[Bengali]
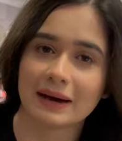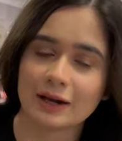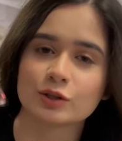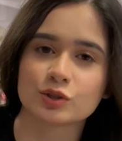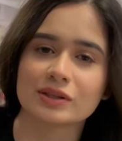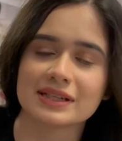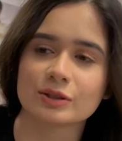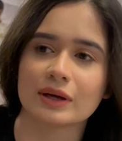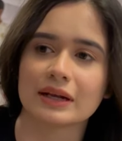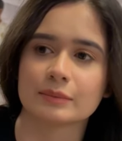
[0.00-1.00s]
ভালো চলছে
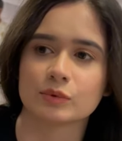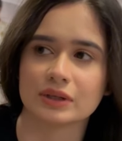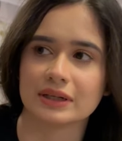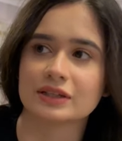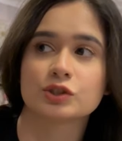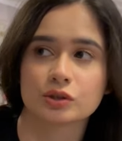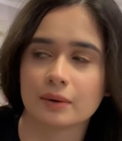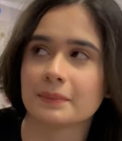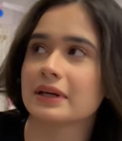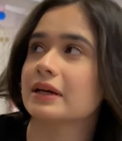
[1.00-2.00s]
তো আলহামদুলিল্লাহ
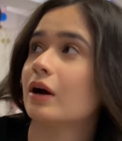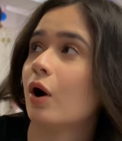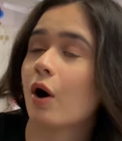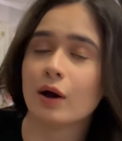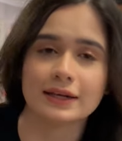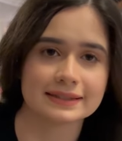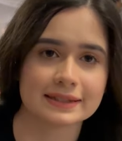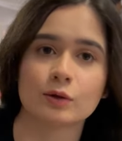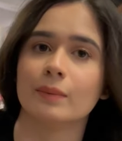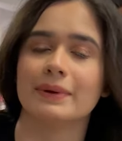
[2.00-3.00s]
মানে হল যে
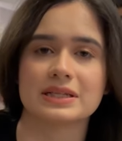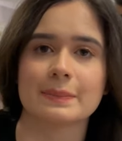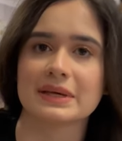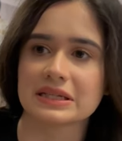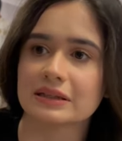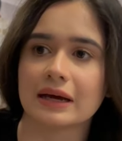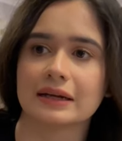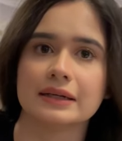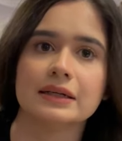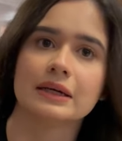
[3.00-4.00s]
খুব বেশি পেয়েছে তা
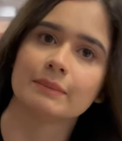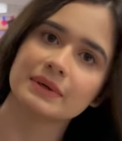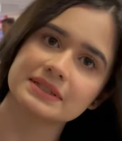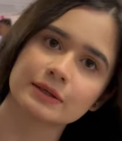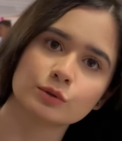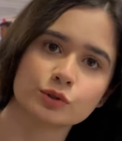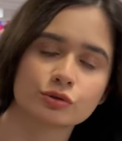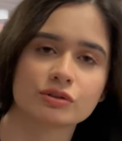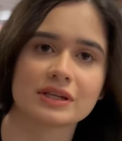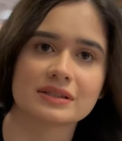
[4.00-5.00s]
না বাট যেগুলো
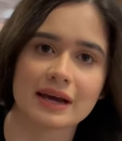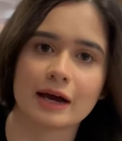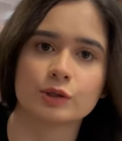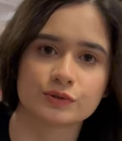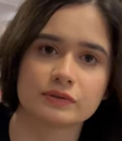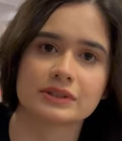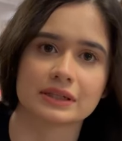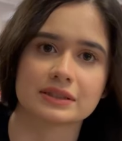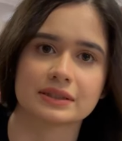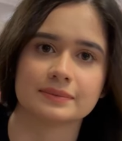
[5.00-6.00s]
শো যাচ্ছে হাউসফুল
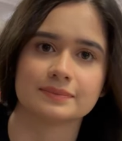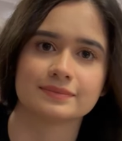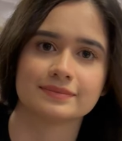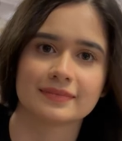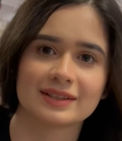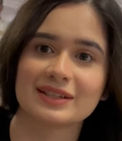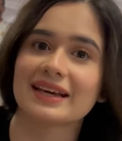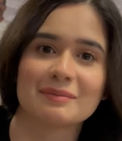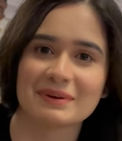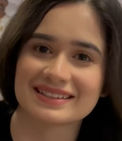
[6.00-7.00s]
যাচ্ছে
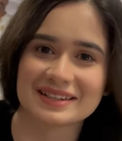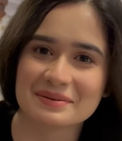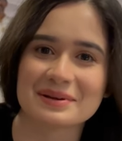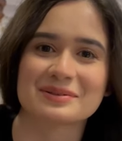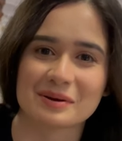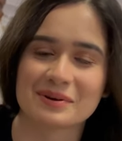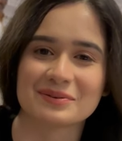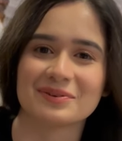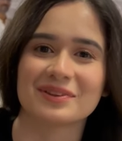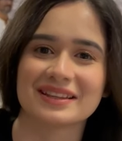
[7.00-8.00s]
টিকিট পাচ্ছে না মানুষ আমাকে
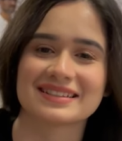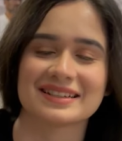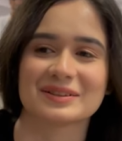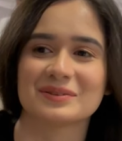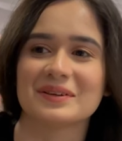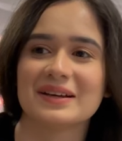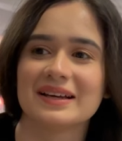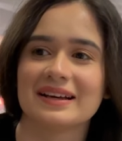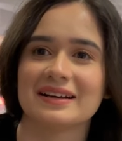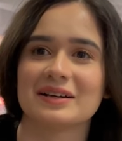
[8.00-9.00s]
ফোন দিচ্ছে তো
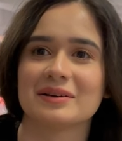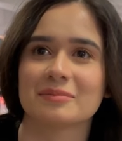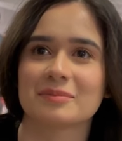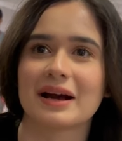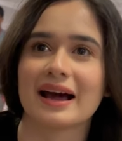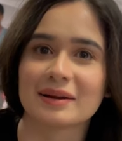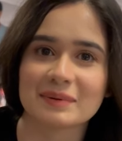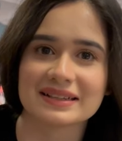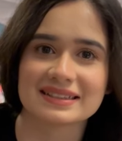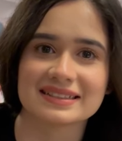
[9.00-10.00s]
খারাপ
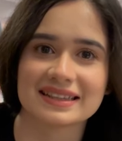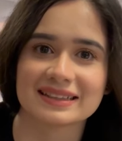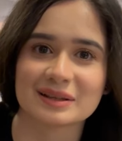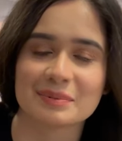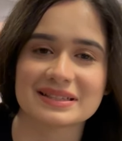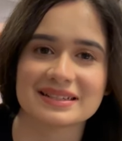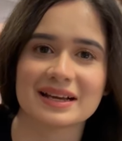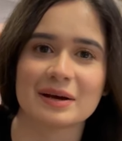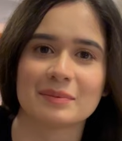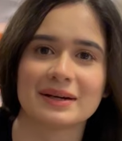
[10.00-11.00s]
লাগছে যে দেখতে পাচ্ছে
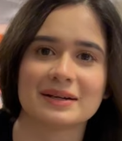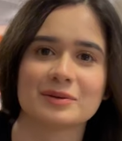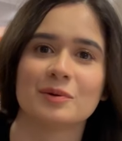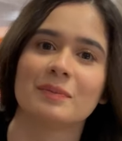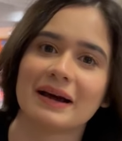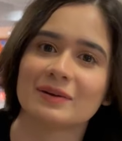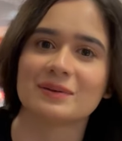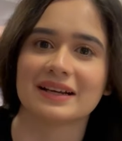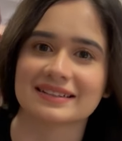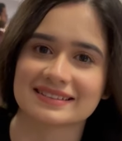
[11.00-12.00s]
না আবার খুব ভালোও
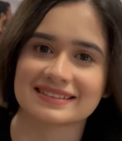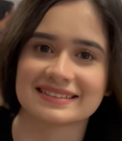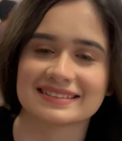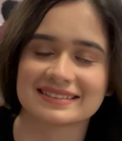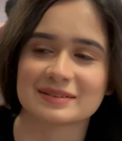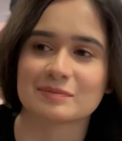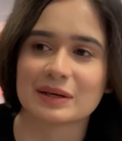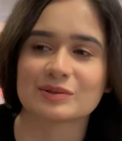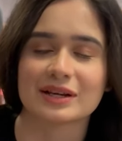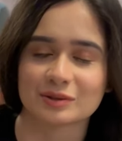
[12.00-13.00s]
লাগছে যে
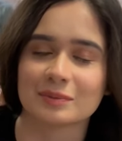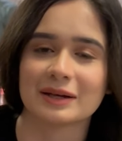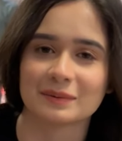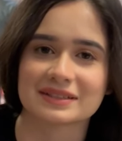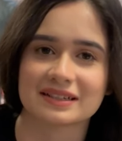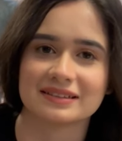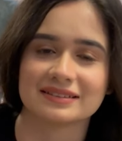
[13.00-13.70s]
মানুষ এত ভালোবাসা